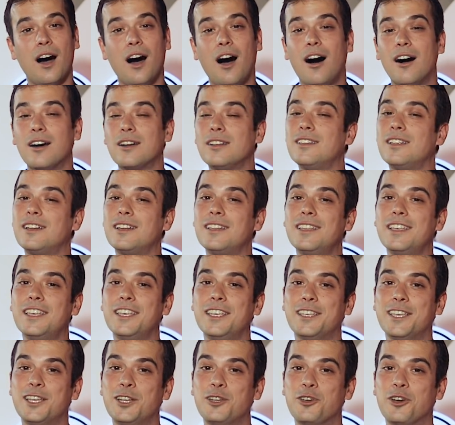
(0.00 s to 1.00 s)
ağrılara da
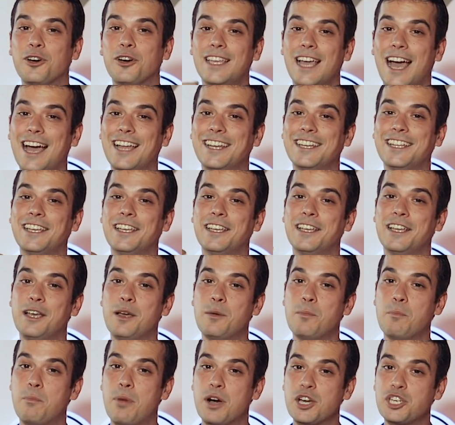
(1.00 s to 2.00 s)
iyi geliyor. Yani
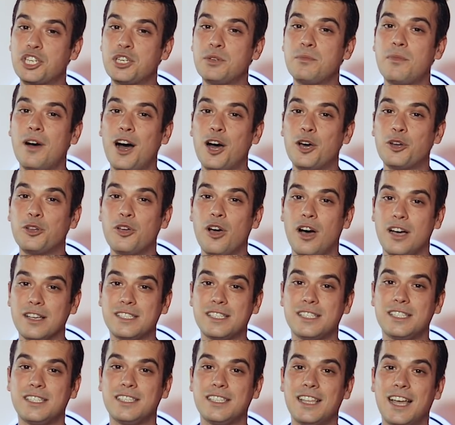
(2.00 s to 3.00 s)
başım ağrıyor
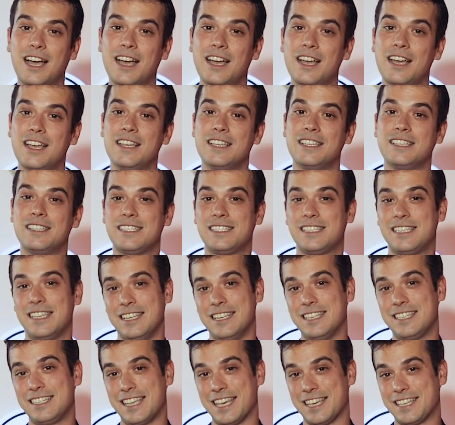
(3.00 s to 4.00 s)
aslında
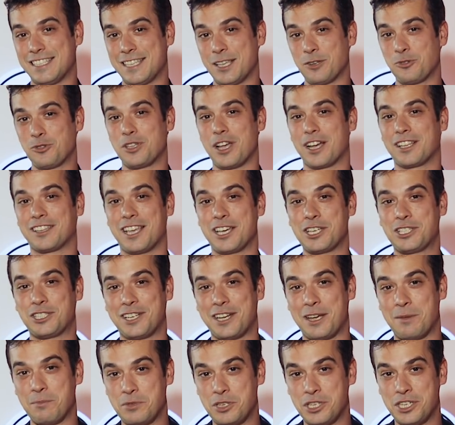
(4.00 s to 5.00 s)
seni seksten
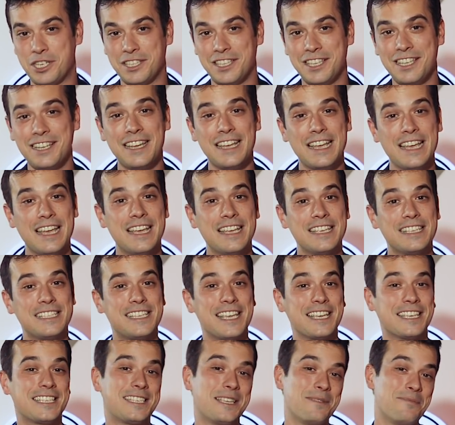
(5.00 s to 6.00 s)
uzaklaştıran bir şey değil,
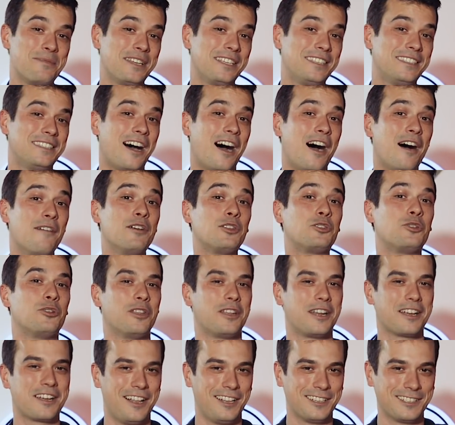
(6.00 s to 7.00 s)
sekse bir davet
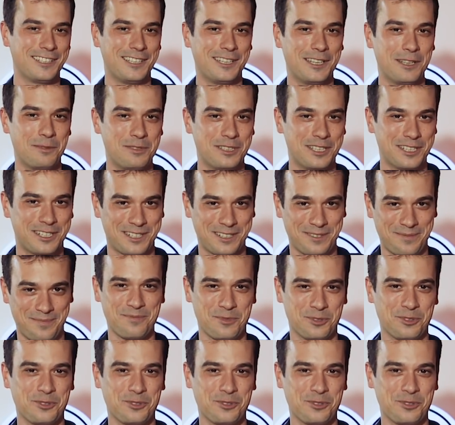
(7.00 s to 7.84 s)
olarak algılanabilir.